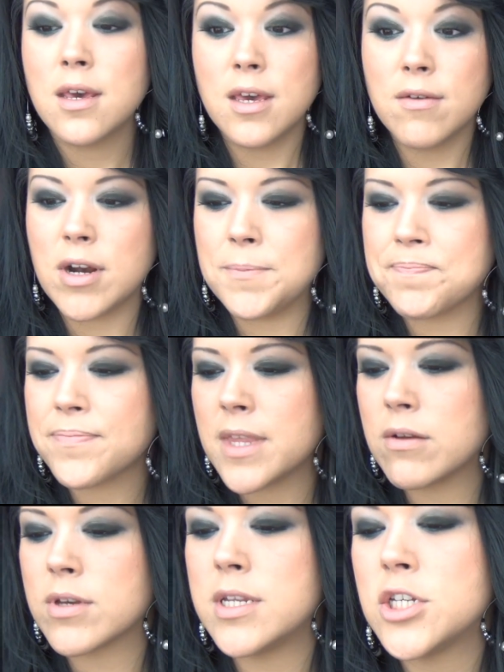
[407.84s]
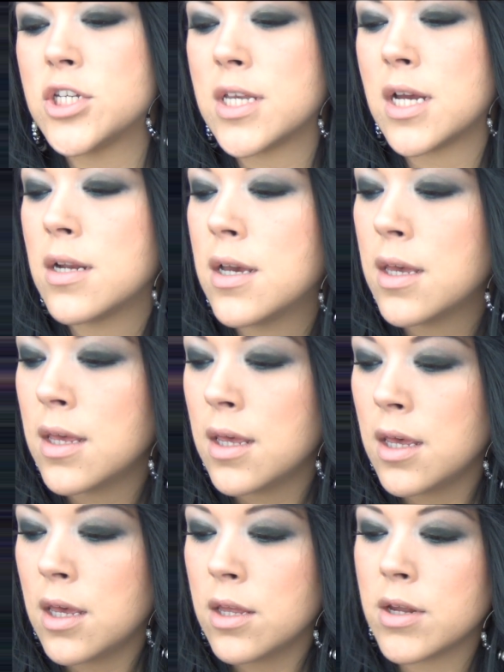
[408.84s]
voilà. Donc il est génial.
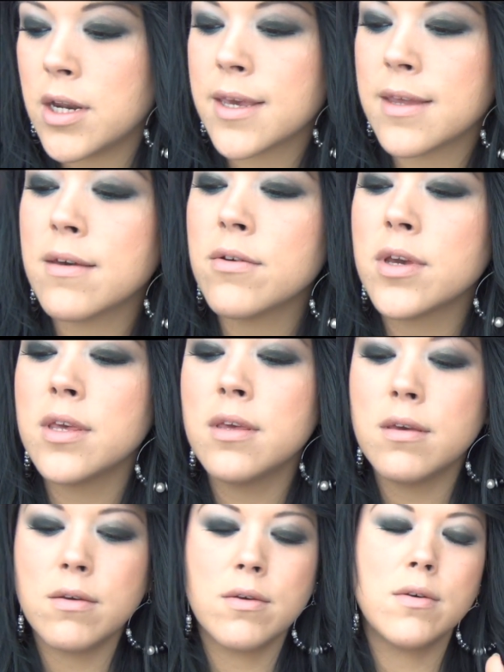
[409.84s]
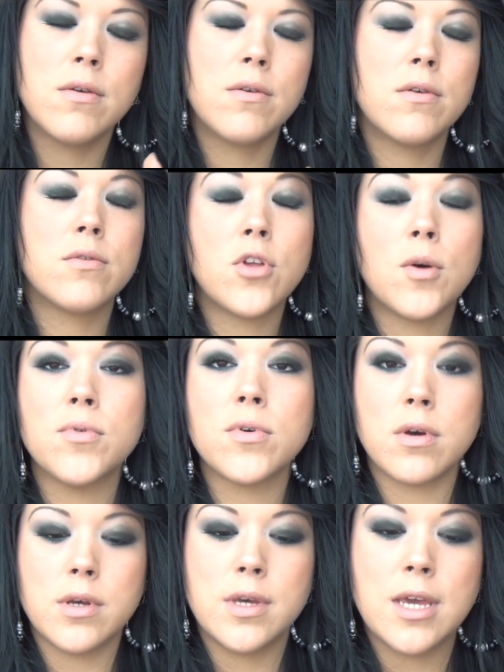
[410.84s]
Dans la catégorie top
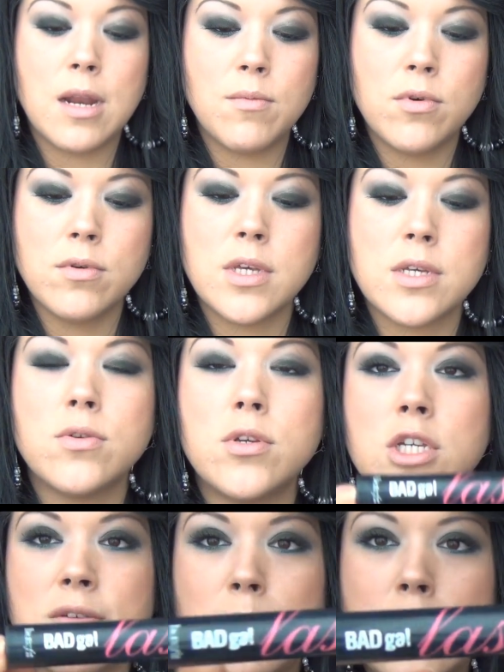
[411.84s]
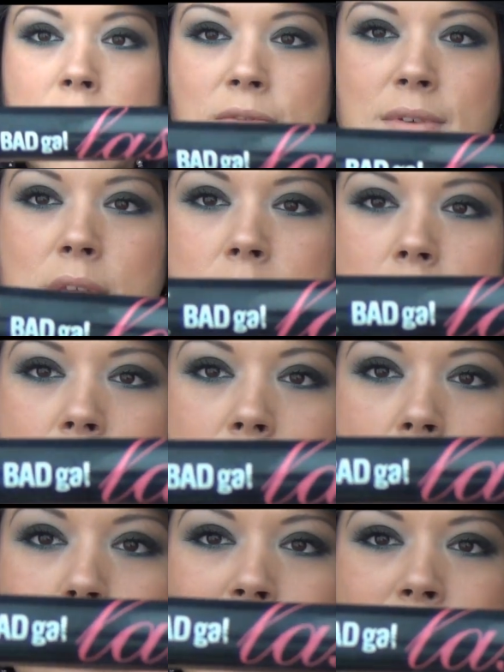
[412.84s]
également, il y a celui de chez Benefit, qui
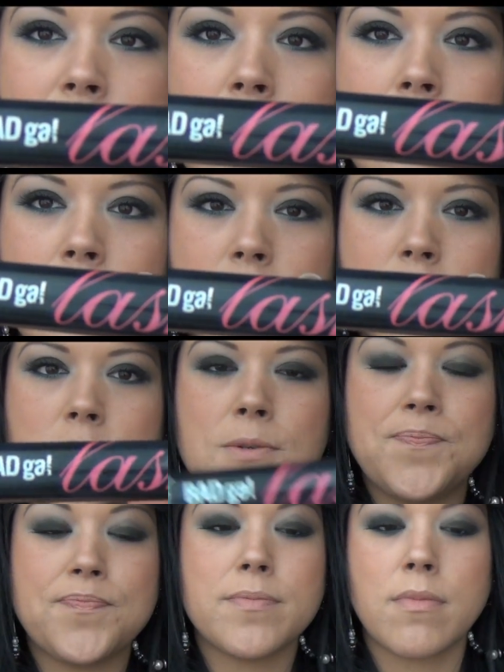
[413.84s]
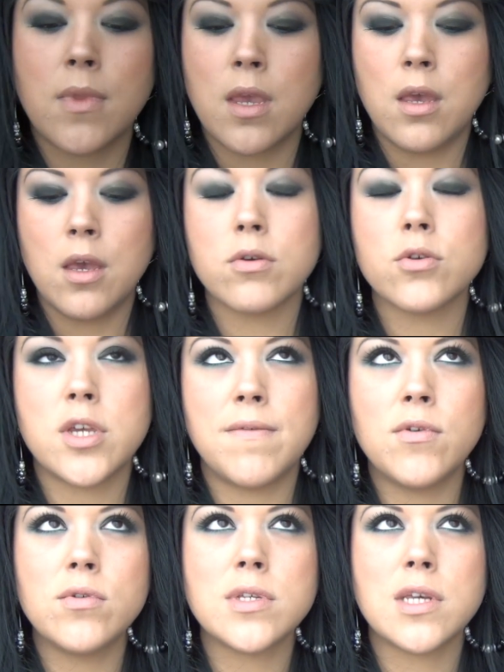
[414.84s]
est le Bad Gal Lash que
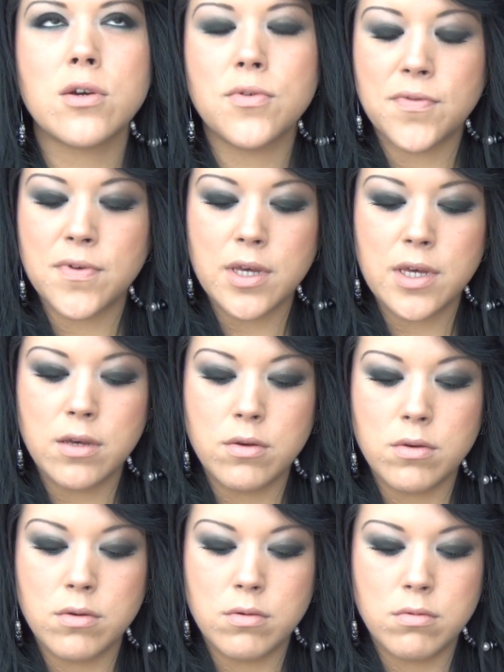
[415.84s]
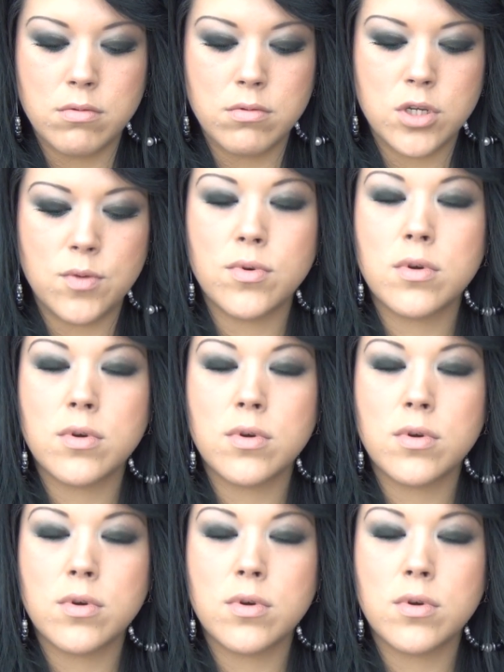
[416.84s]
j'avais eu dans un coffret, euh, je sais plus